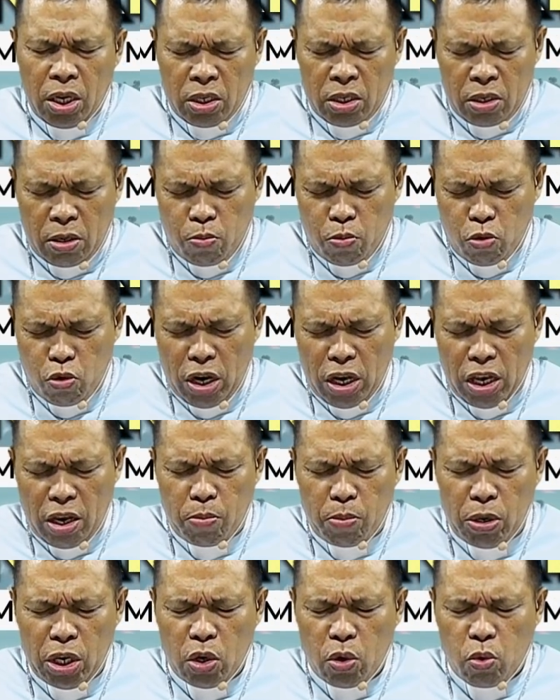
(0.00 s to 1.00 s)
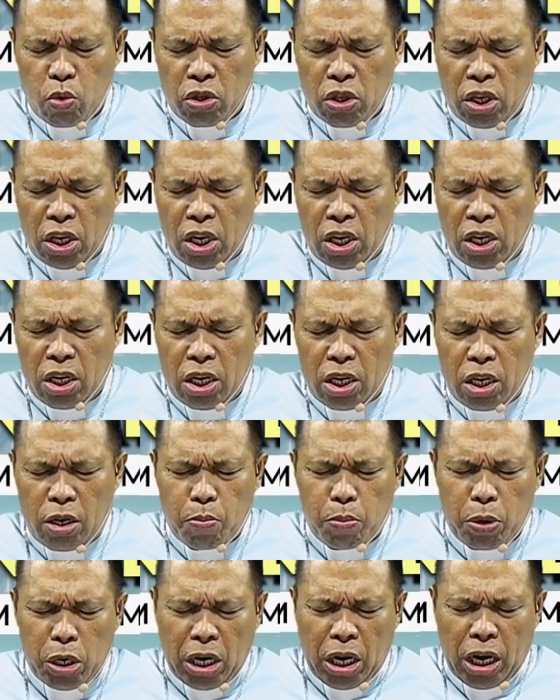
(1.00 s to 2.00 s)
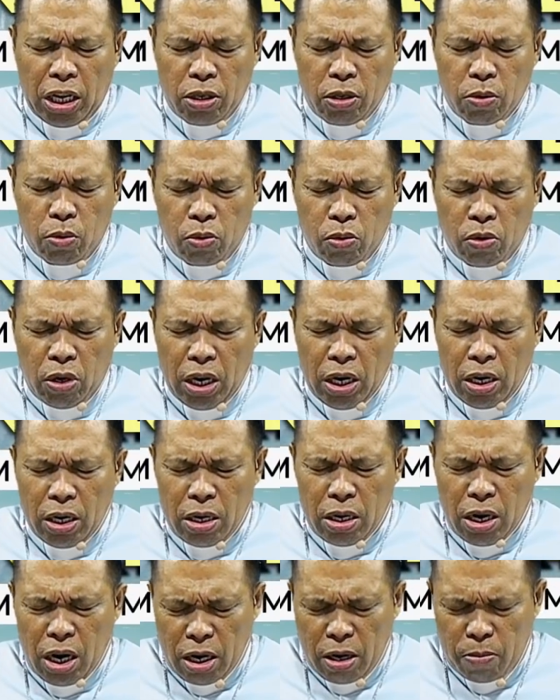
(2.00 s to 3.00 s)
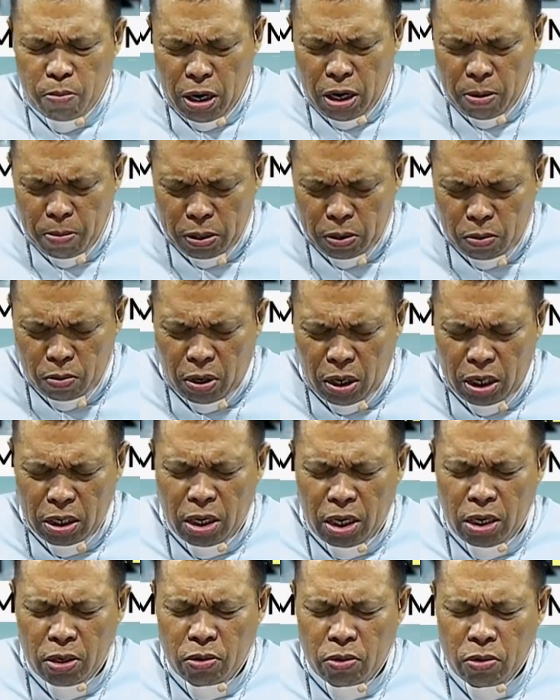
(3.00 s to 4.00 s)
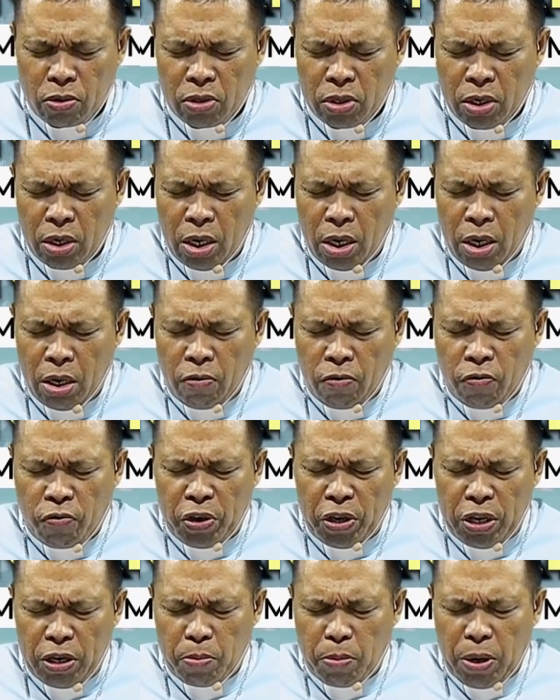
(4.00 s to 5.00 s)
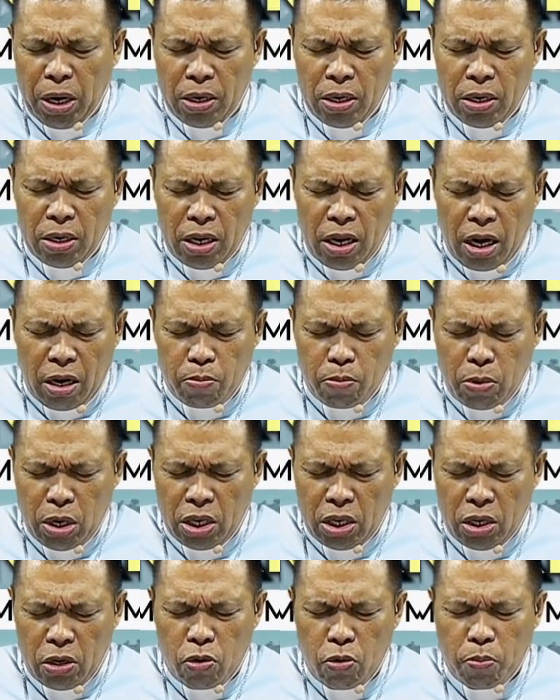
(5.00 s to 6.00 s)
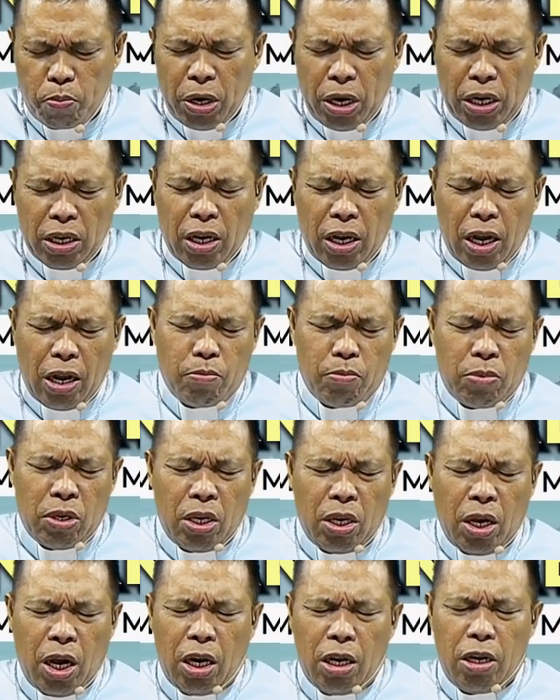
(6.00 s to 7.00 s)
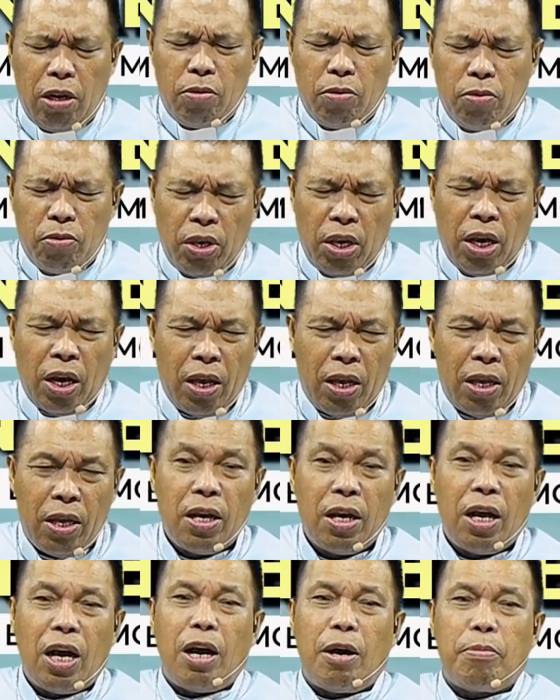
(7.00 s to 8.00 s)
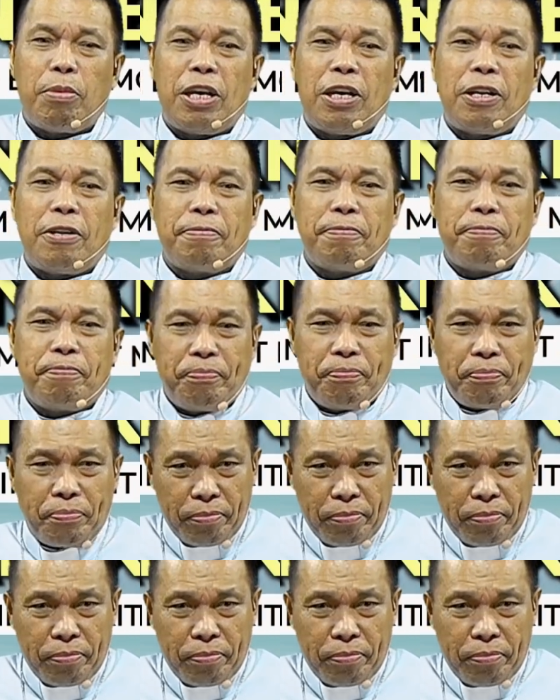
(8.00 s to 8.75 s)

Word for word: Semua yang mengikuti ini diberkati Tuhan. Dalam nama Tuhan Yesus, firman yang menghidupkan kami. Haleluya. Amin.